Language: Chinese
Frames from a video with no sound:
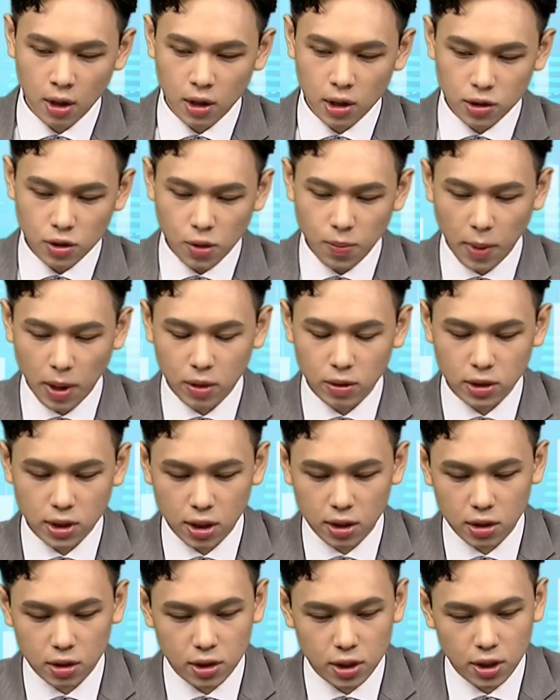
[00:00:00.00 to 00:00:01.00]
所以把握这
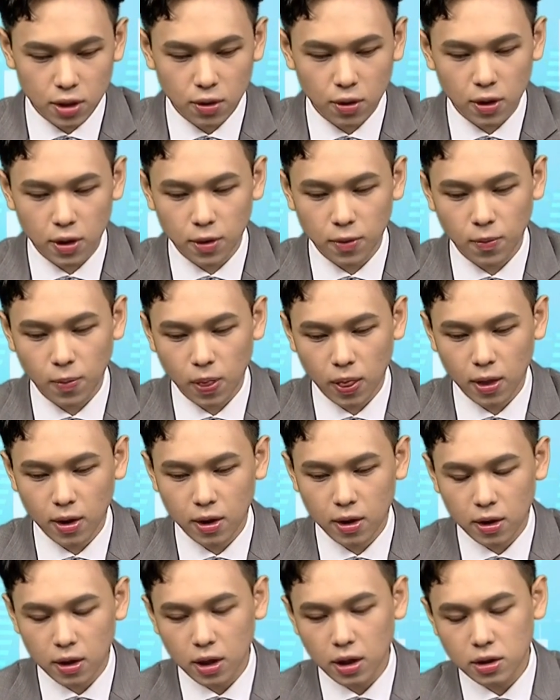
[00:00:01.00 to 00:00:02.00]
样的机会，
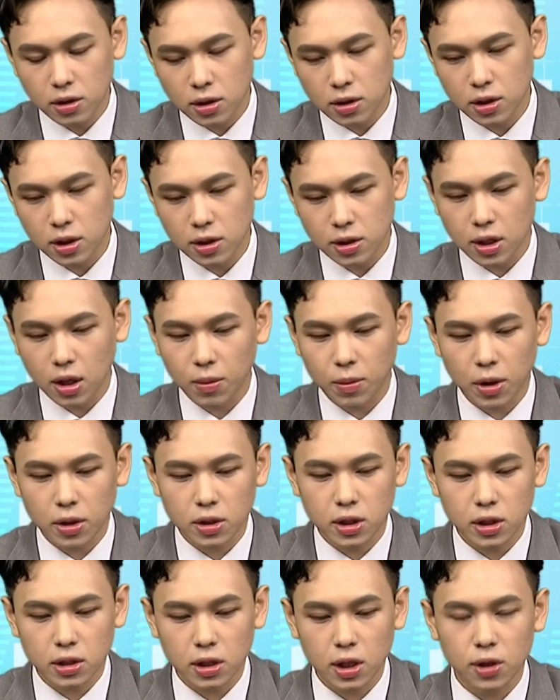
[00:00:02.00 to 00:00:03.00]
可以直接扫描
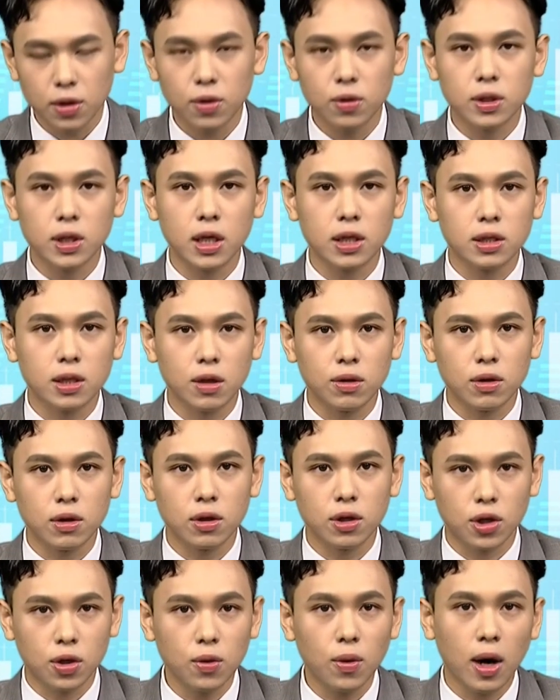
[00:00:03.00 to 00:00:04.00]
现在右下角的
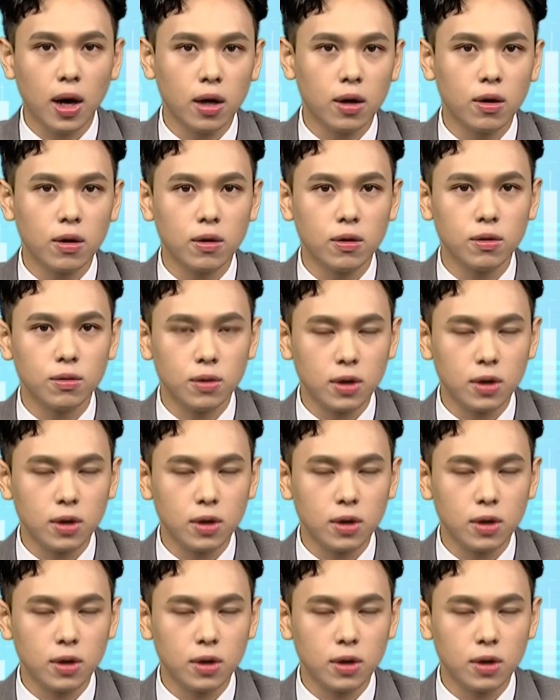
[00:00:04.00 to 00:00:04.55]
Q R code，